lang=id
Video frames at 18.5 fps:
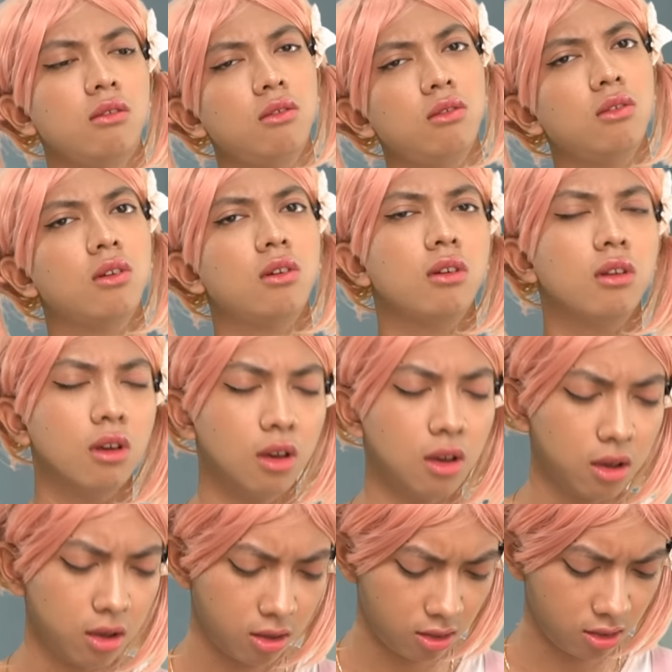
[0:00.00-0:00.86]
ya
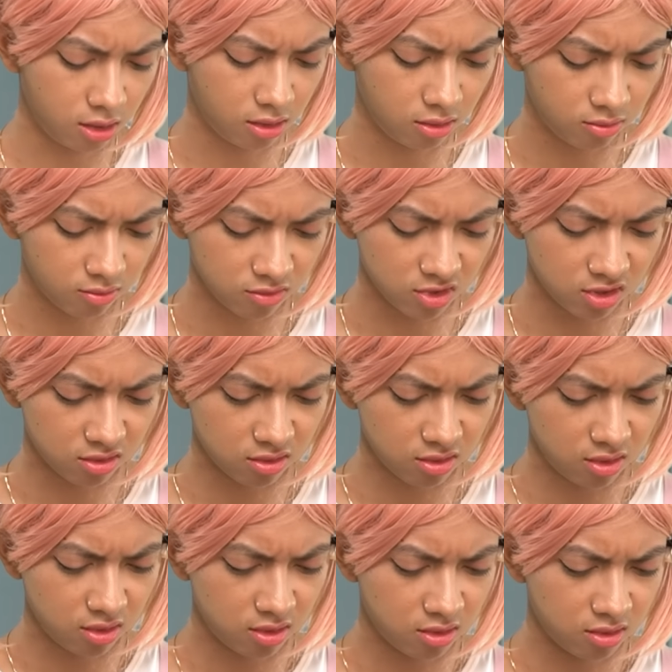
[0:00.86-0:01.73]
deh
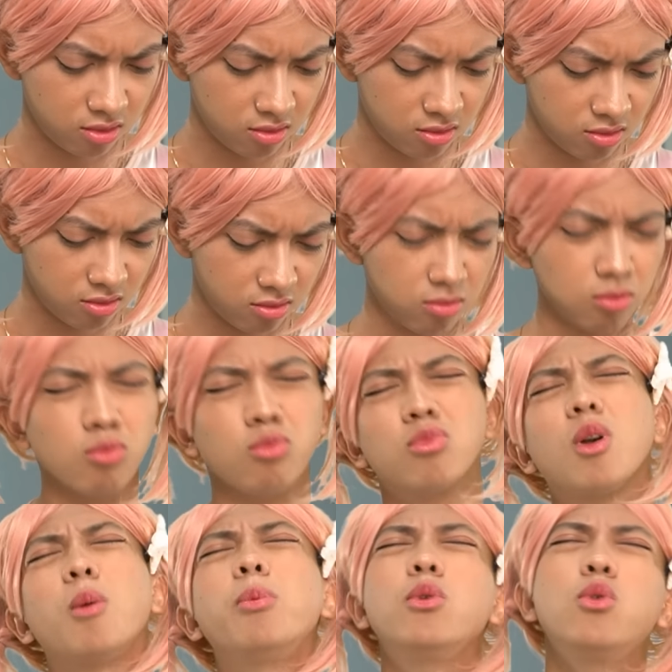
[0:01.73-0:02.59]

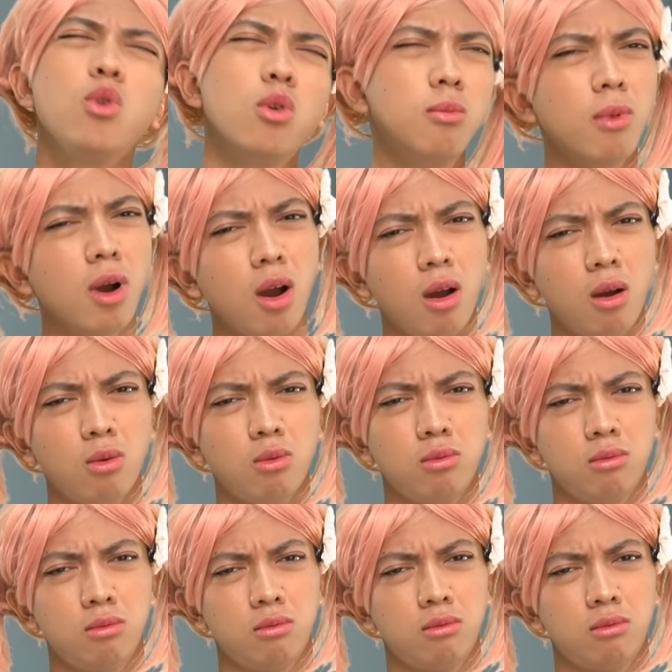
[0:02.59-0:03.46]
tapi gue mau